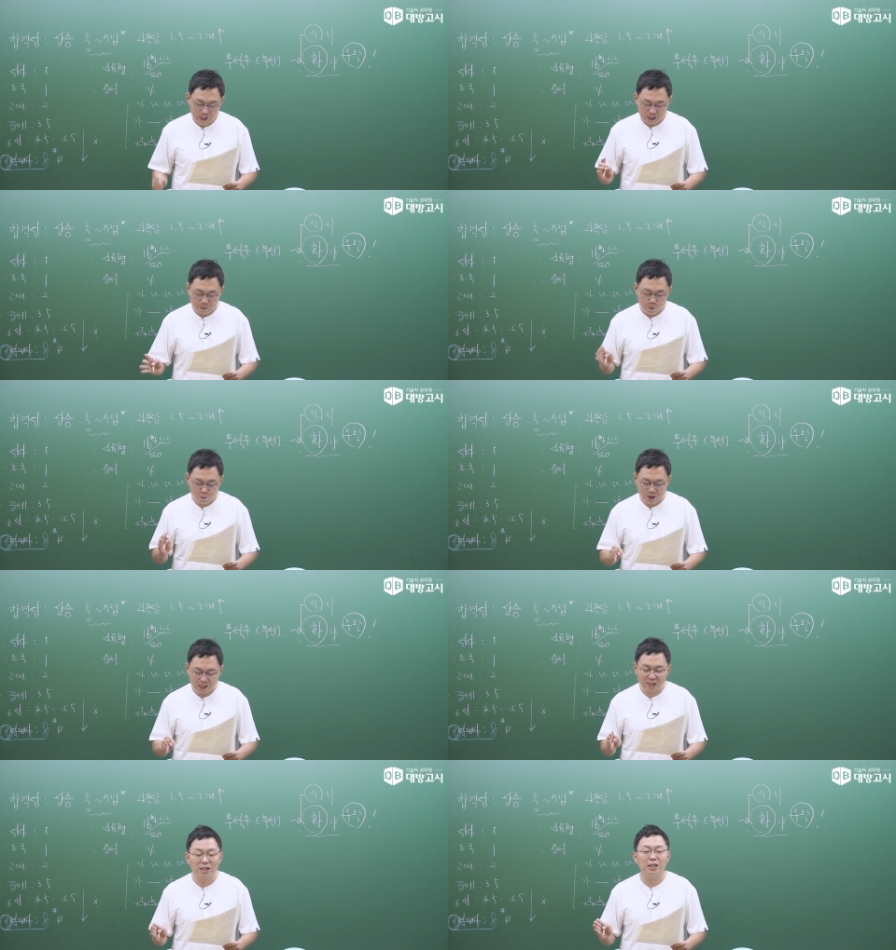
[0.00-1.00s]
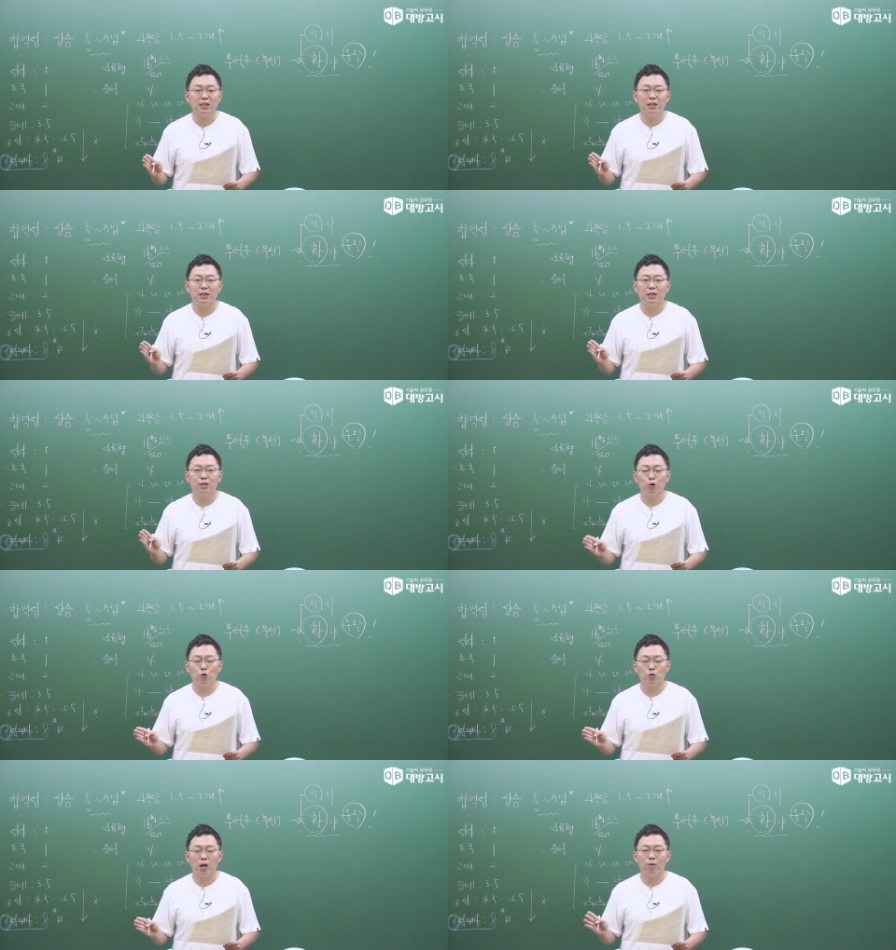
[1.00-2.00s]
4번 프랑스
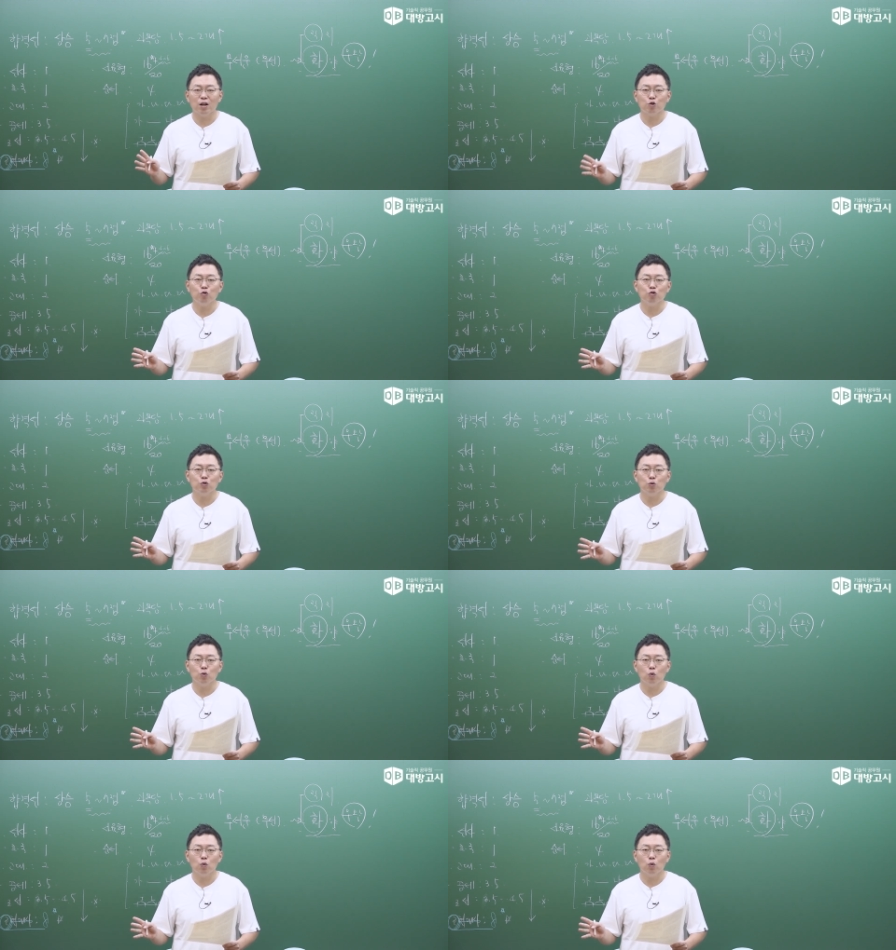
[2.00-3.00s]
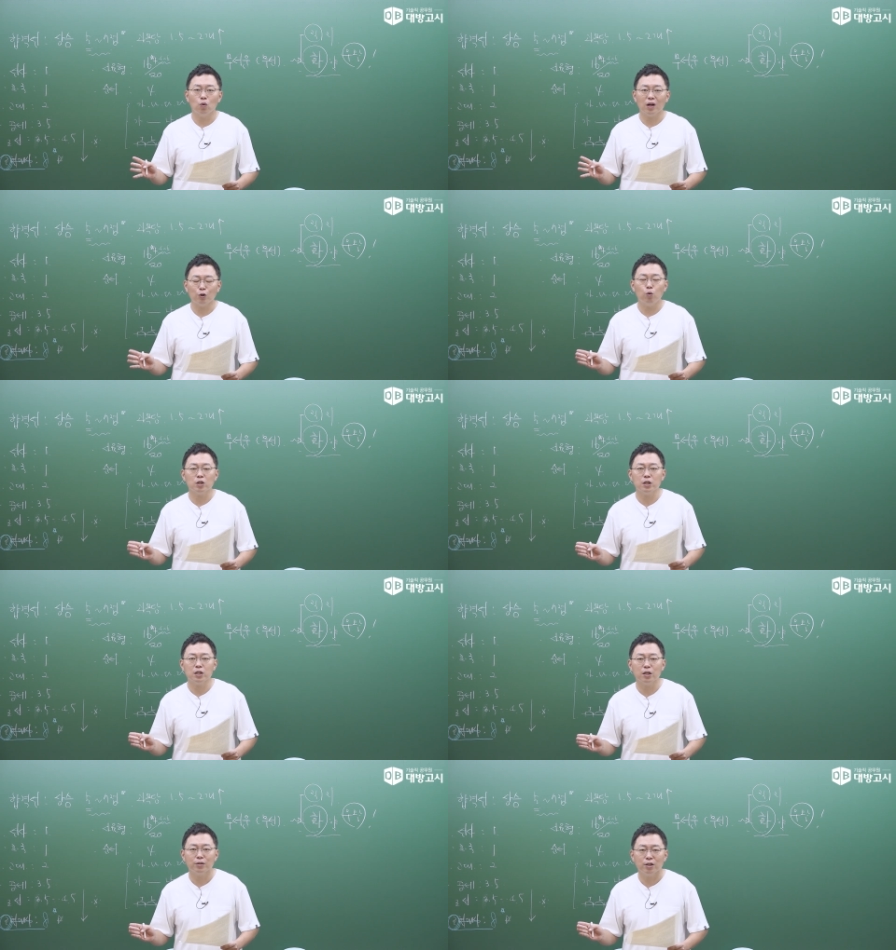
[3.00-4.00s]
선교사와 천주교도 카톨릭
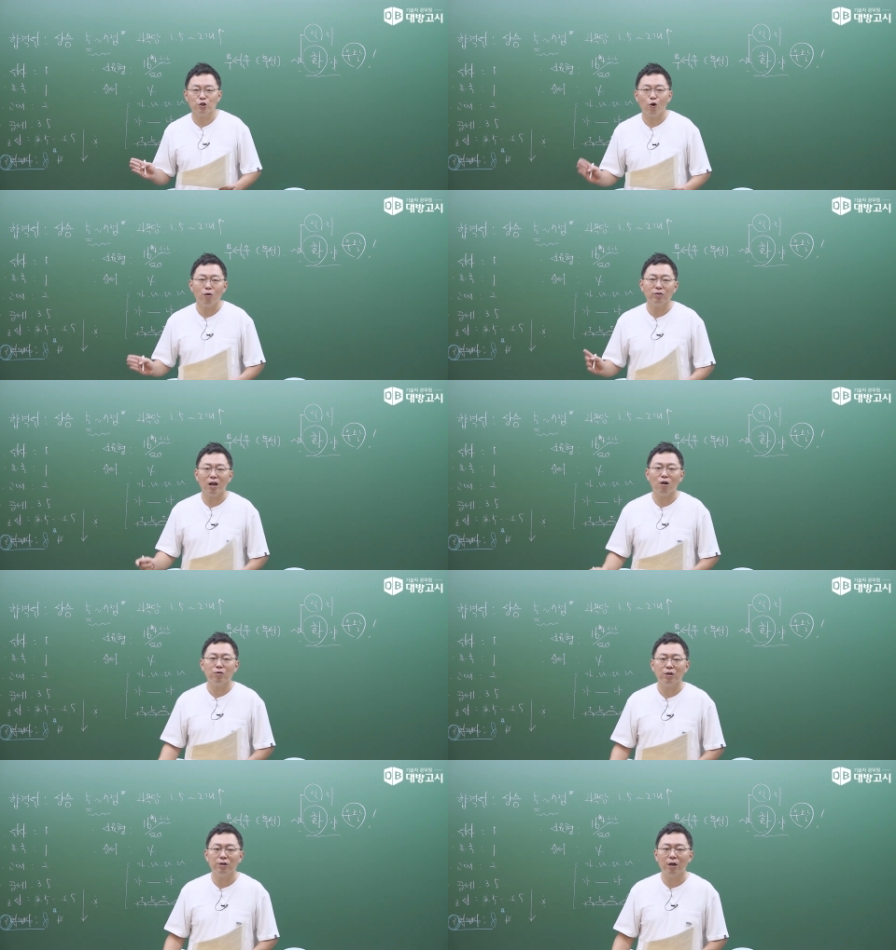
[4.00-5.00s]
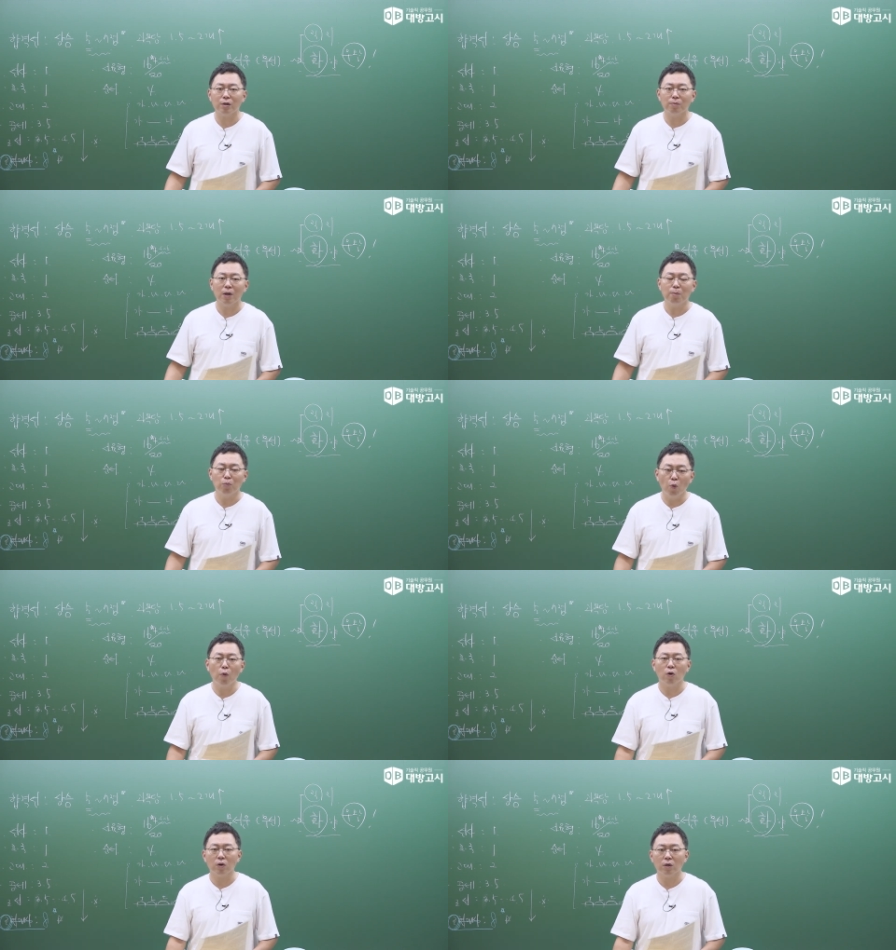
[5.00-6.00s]
신자들이 처형당한 것에 대한
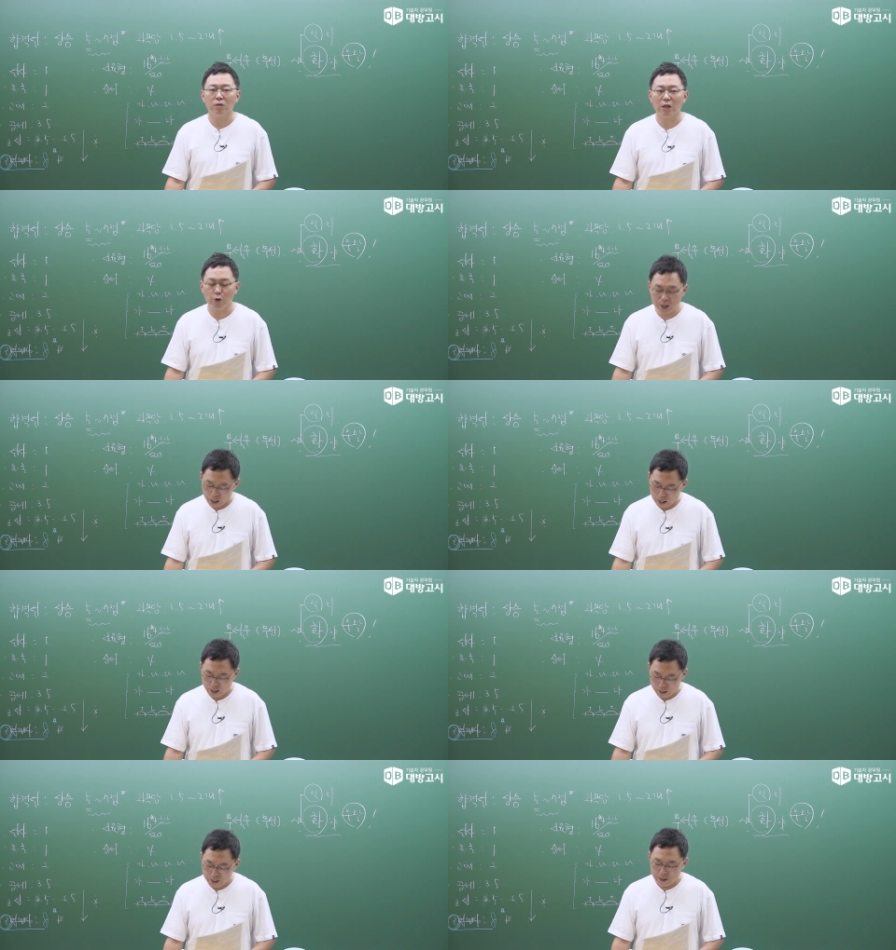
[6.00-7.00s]
보복 차원이다.